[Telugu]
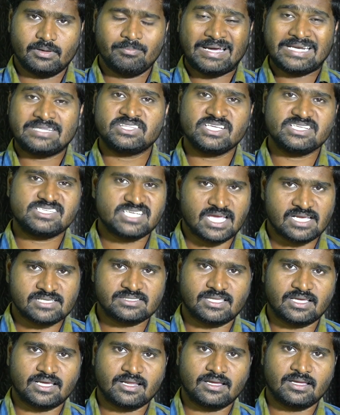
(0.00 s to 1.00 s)
భర్తీ
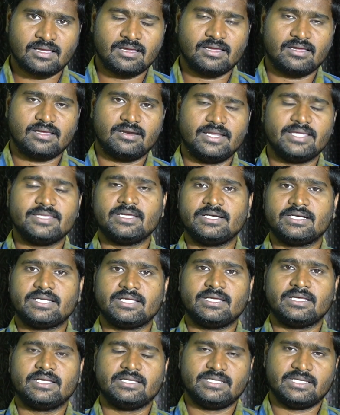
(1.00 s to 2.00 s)
చేస్తారా
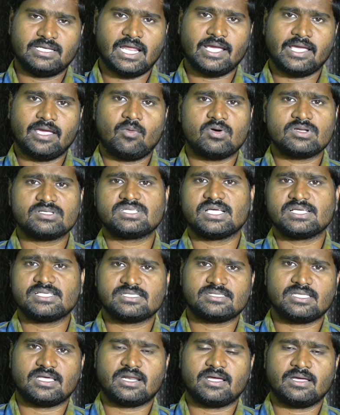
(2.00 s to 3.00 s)
లేదంటే ఇలాగే
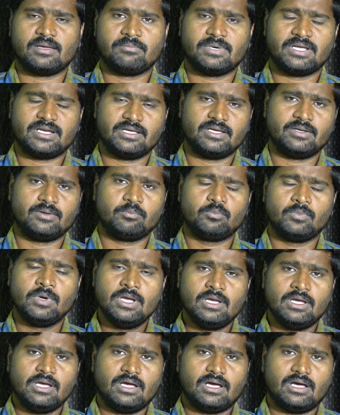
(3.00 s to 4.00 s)
కొనసాగిస్తారా మరి
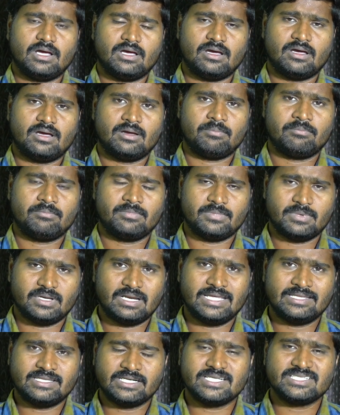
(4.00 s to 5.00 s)

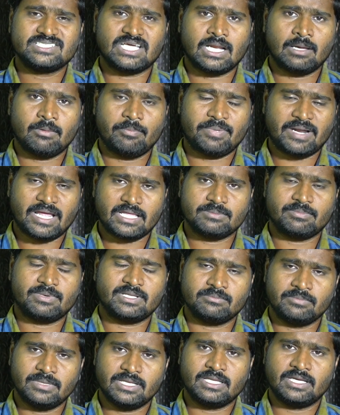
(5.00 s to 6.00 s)
లేదంటే జనాభా
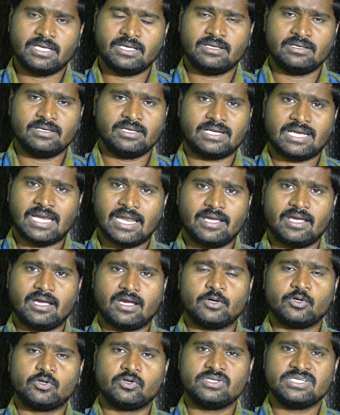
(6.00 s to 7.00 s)
ప్రాతిపదం మీదే ఎట్లాగే
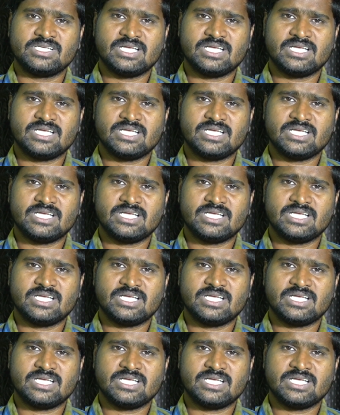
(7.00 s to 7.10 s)
కంటిన్యూ